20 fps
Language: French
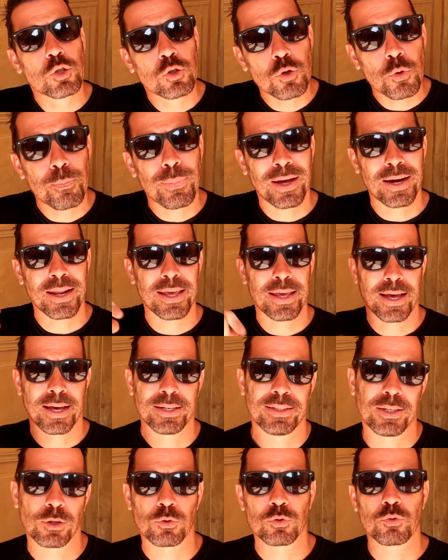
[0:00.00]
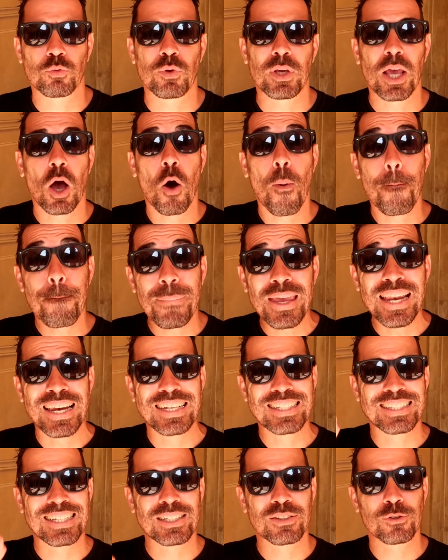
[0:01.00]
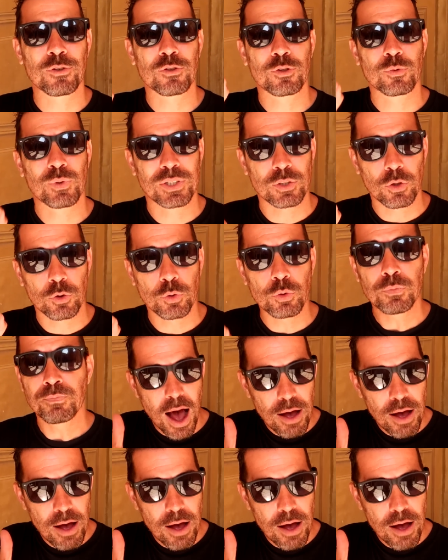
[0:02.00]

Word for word: Ce palais a été construit en 1562.